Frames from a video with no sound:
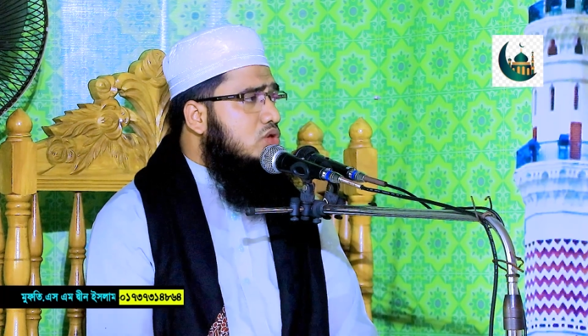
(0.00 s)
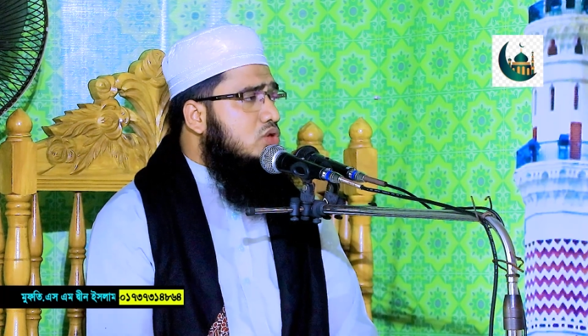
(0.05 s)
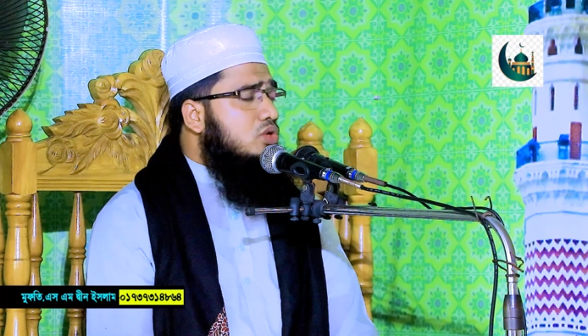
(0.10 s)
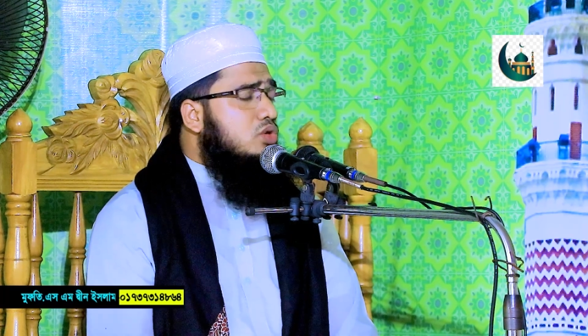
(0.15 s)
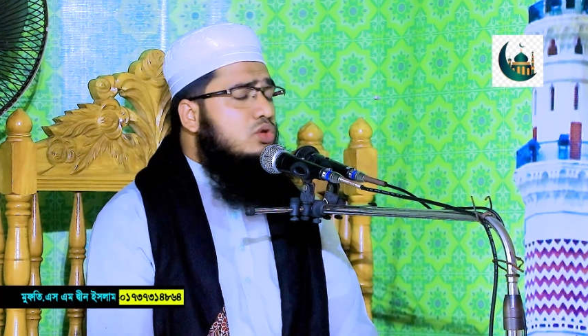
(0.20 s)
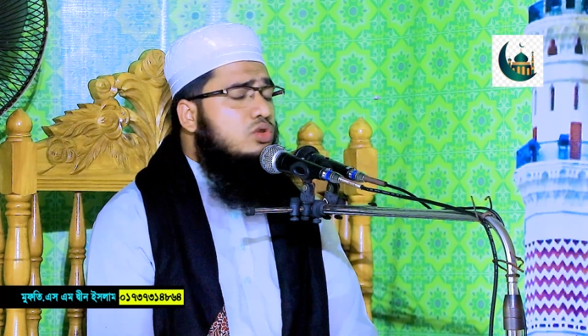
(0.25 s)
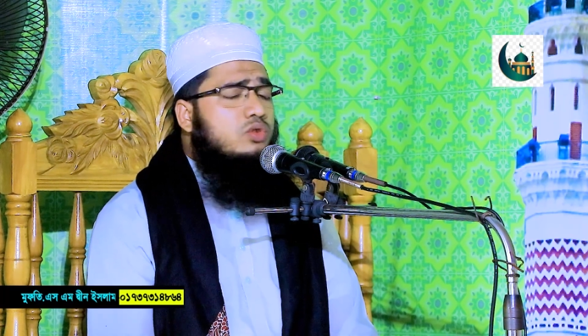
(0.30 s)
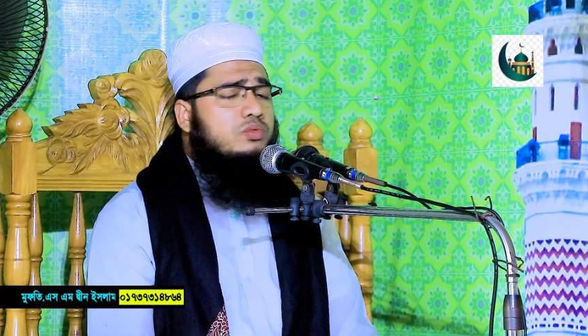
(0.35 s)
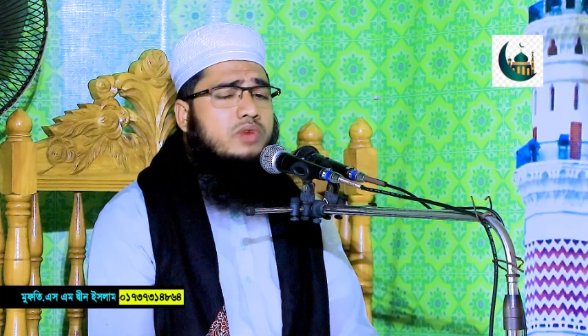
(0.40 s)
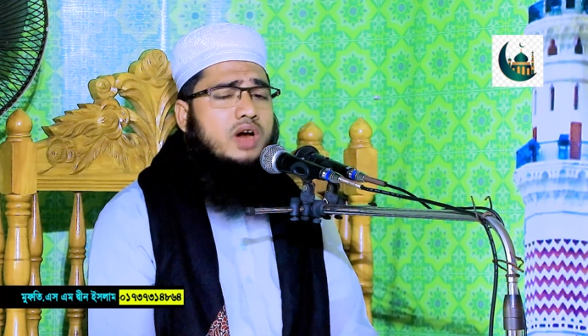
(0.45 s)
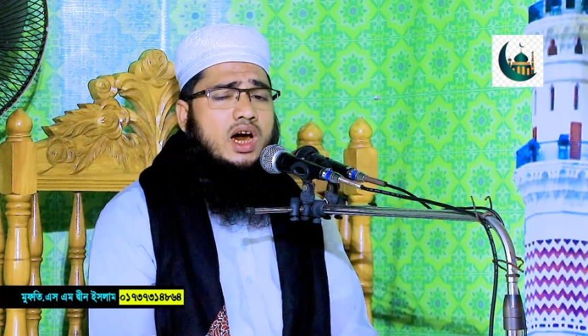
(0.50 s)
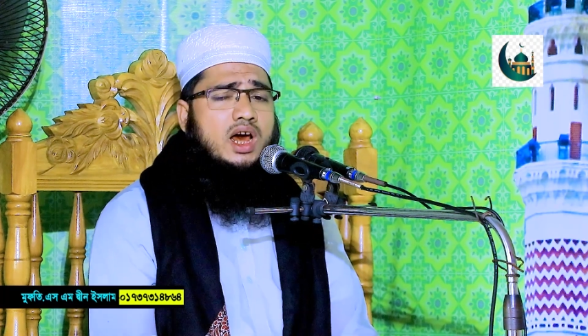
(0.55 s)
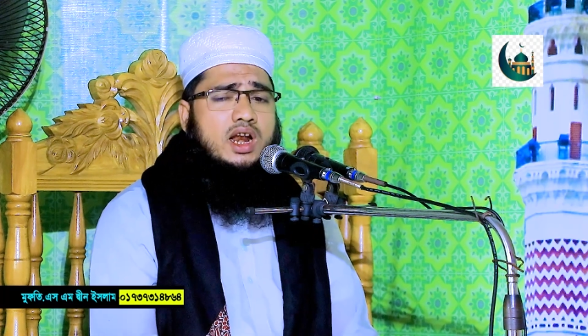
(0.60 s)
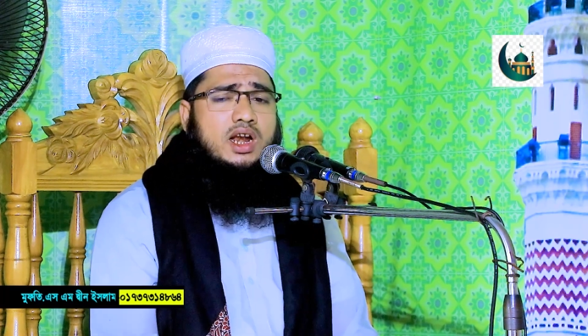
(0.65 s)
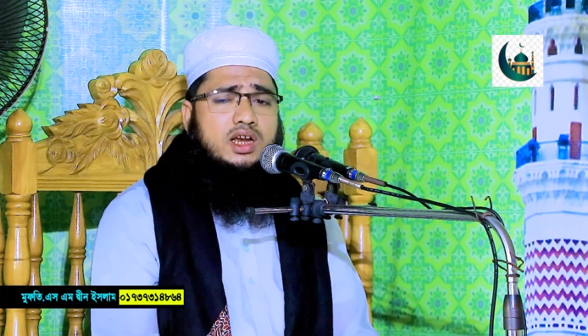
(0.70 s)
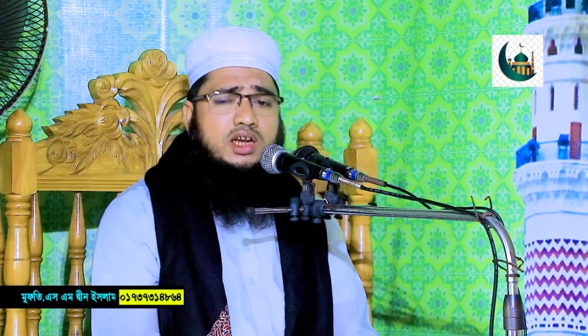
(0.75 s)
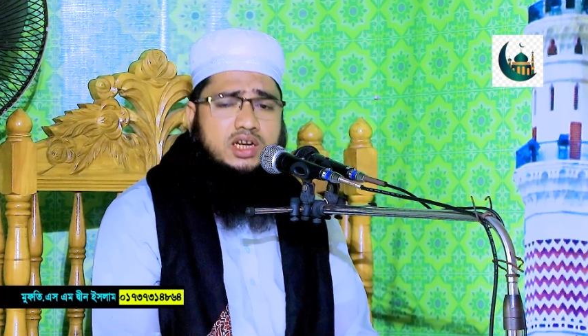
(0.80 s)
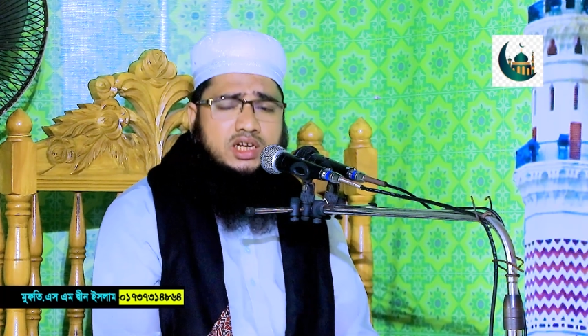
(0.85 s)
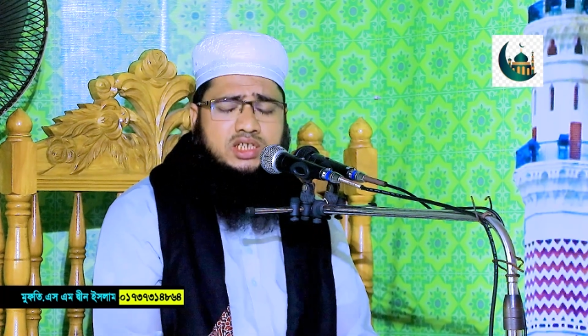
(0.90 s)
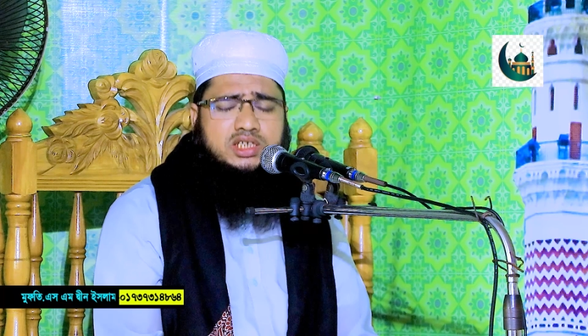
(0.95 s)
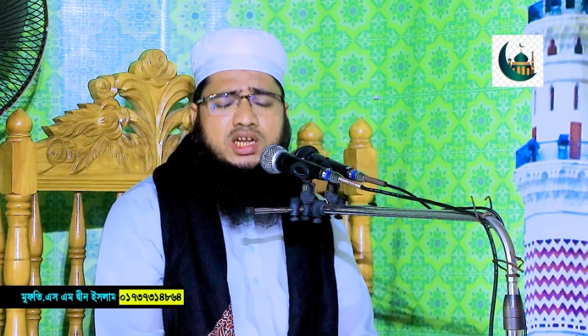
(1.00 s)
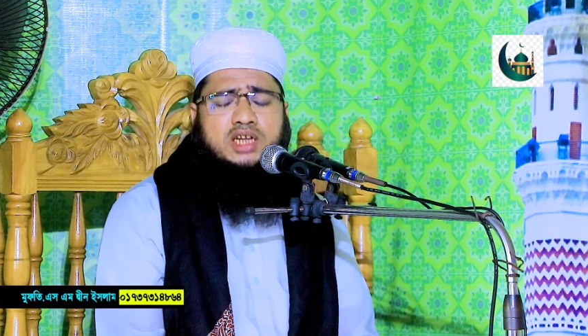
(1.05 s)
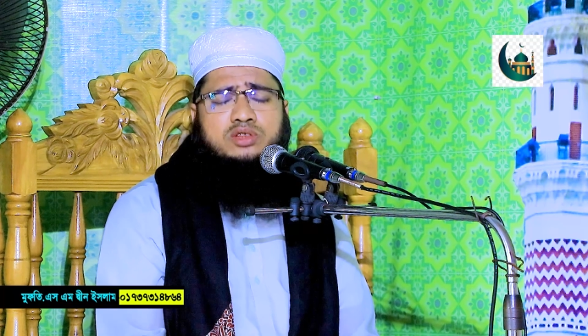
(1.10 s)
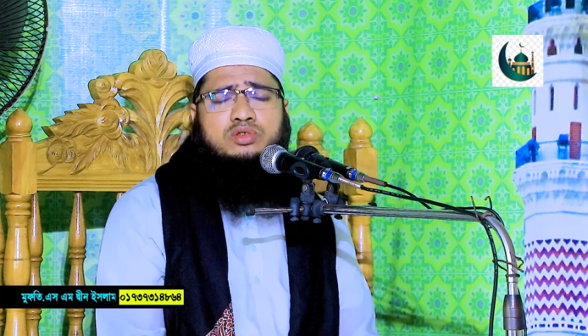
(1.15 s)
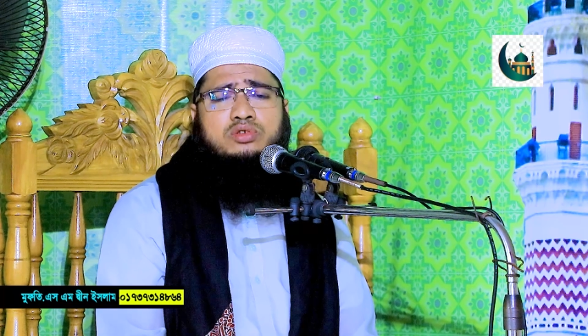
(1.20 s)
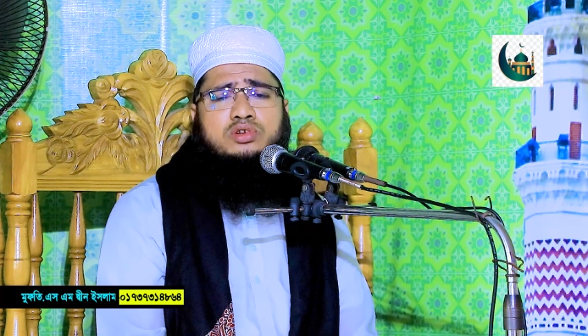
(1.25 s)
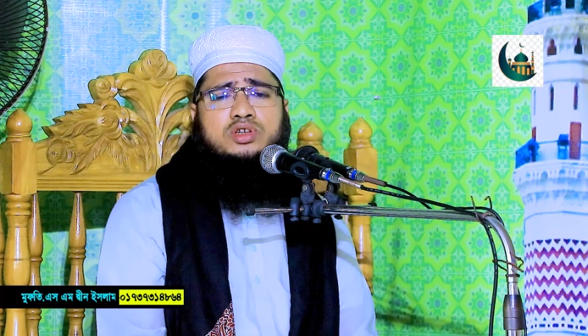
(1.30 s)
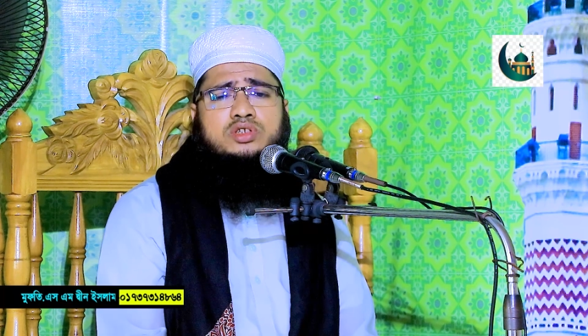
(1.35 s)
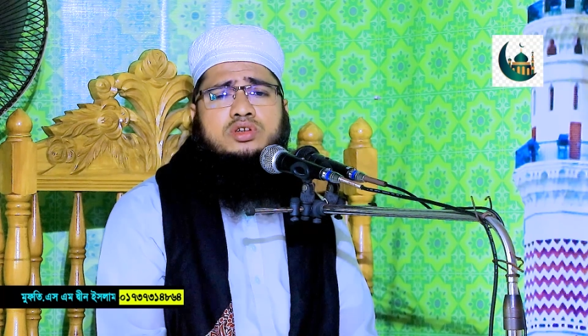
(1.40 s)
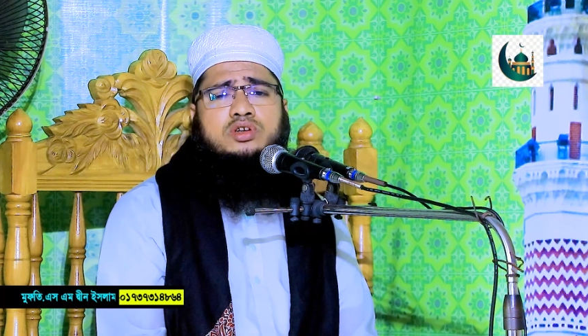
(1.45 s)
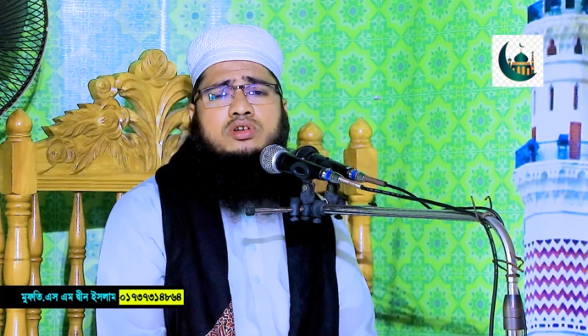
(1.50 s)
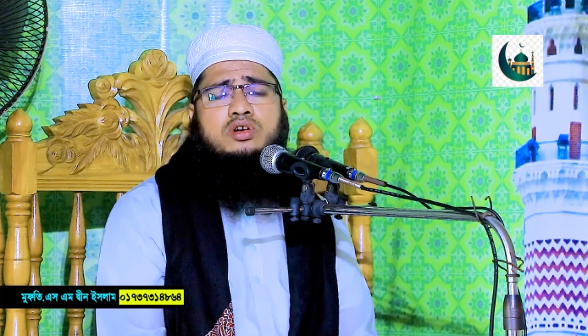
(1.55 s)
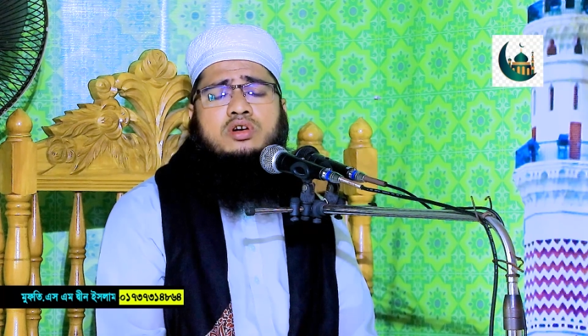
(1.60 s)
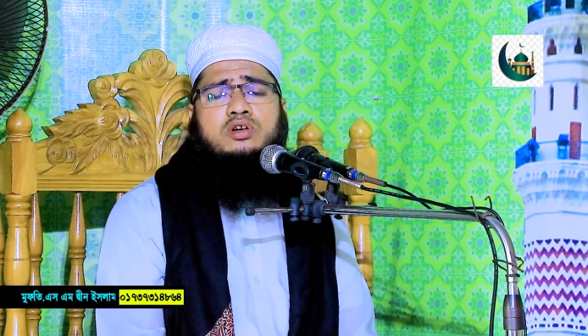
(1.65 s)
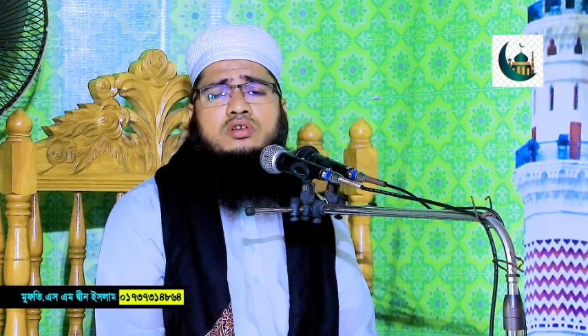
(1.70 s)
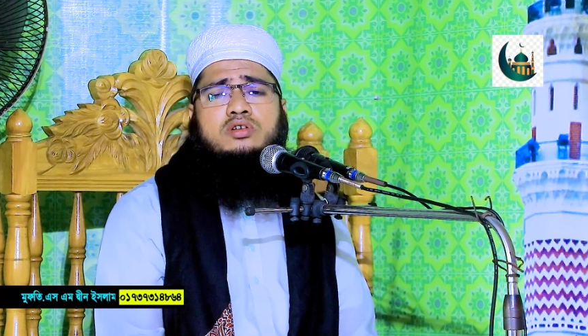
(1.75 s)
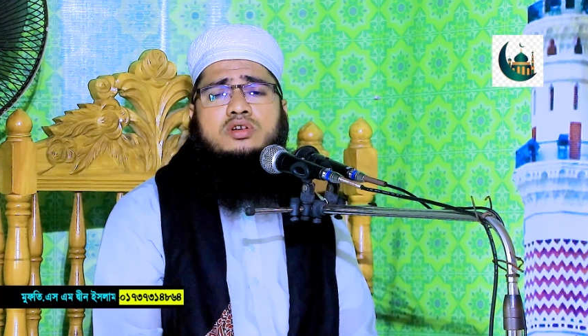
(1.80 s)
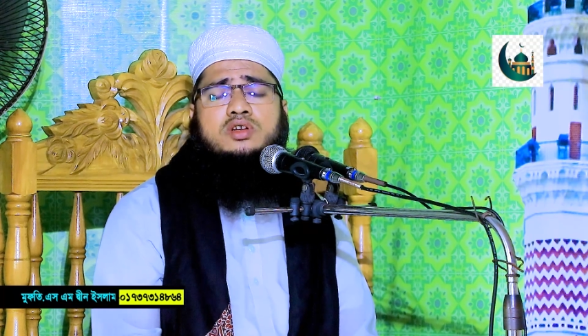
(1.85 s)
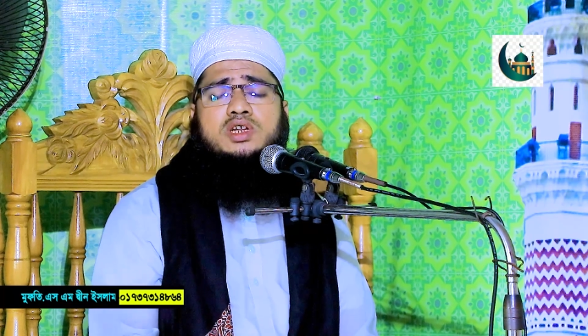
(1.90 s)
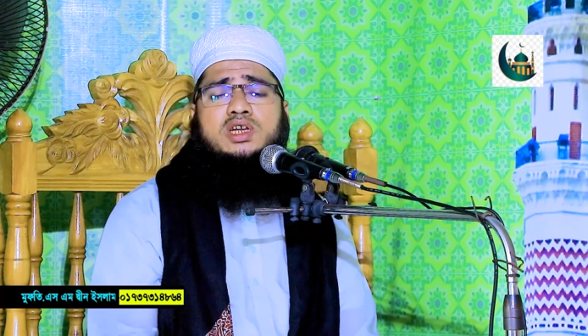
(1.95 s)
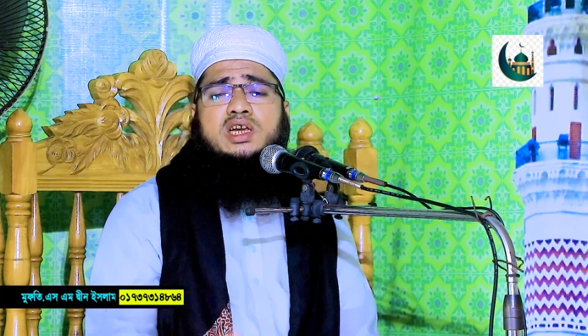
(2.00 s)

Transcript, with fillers: জুলুম আর নির্যাতনে যখন